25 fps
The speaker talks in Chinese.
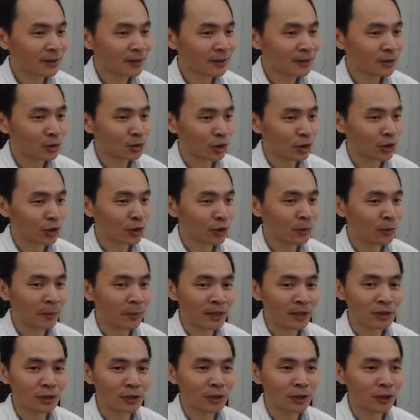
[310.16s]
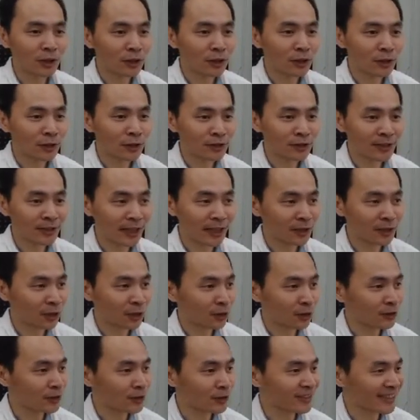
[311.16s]
所以我每次都再
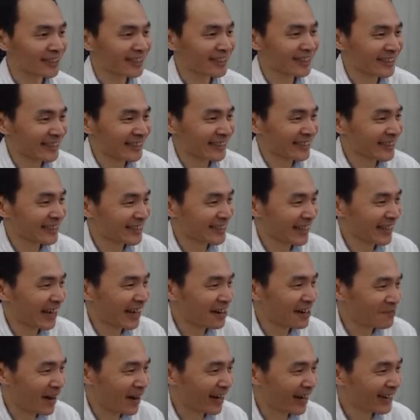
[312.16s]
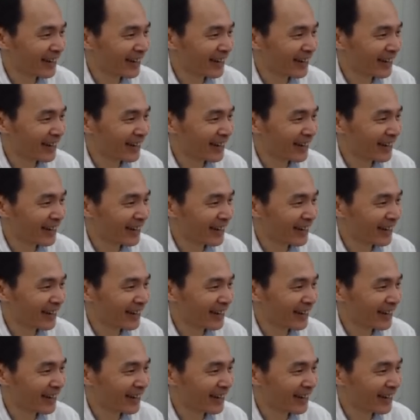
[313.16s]
重新设计一下嘛，